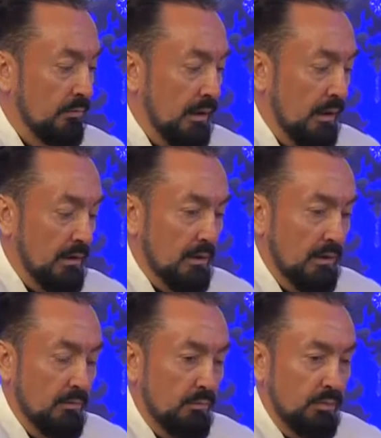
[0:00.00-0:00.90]
Yani
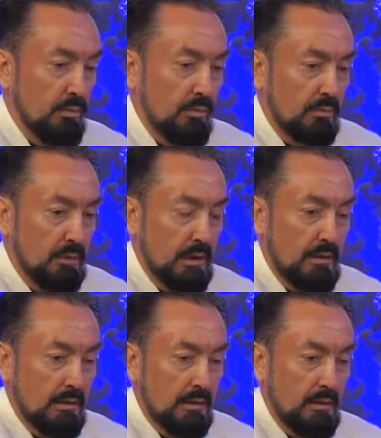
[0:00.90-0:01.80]
bu
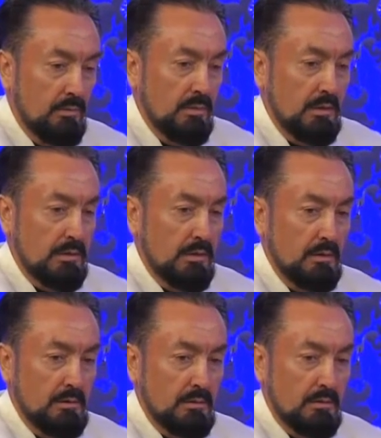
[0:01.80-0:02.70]
tehlike yüzlerce
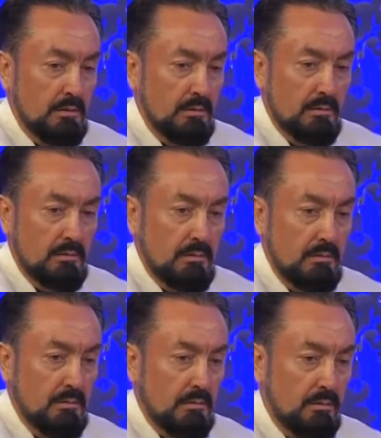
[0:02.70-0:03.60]
yıl
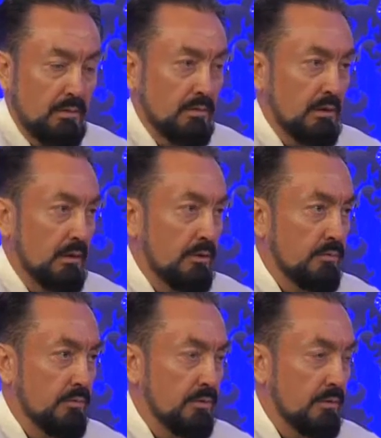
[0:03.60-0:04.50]
gözden
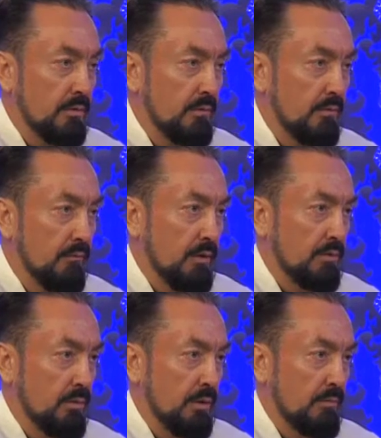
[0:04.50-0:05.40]
kaçmış.
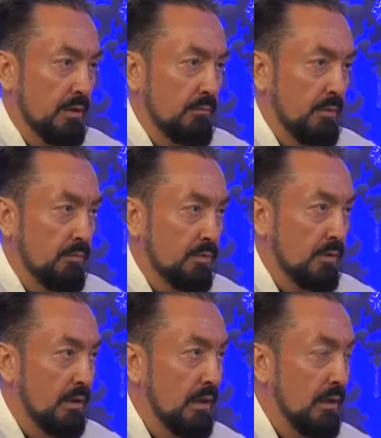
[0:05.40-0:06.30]
Fazla önemsenmemiş.
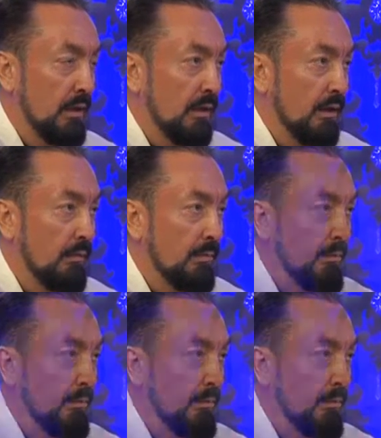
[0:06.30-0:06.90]
Ama